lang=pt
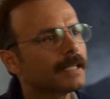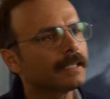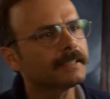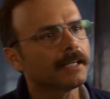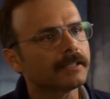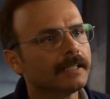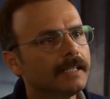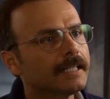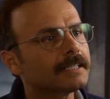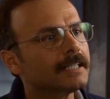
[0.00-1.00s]
tenho que dizer para
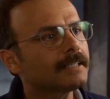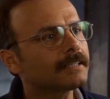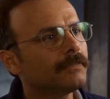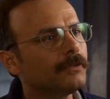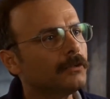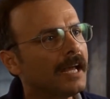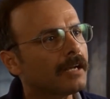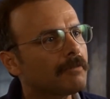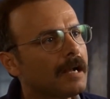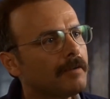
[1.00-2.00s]
você que não é seguro
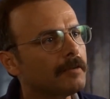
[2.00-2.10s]
você